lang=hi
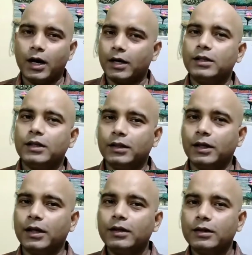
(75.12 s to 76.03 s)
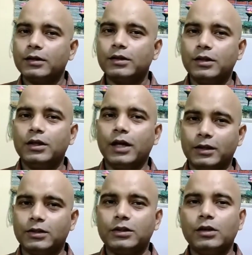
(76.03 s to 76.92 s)
आगे देखते हैं कि
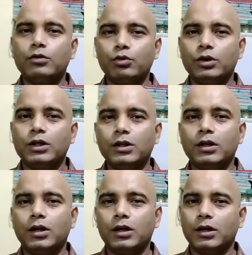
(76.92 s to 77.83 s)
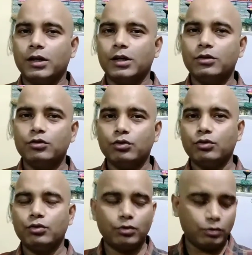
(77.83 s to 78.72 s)
एसिटिल कोलिन uh, की जो
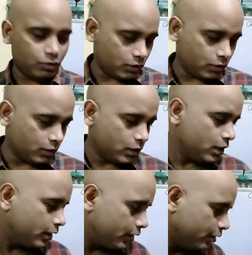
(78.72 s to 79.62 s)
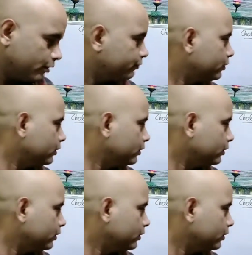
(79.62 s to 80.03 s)
नर्व uh,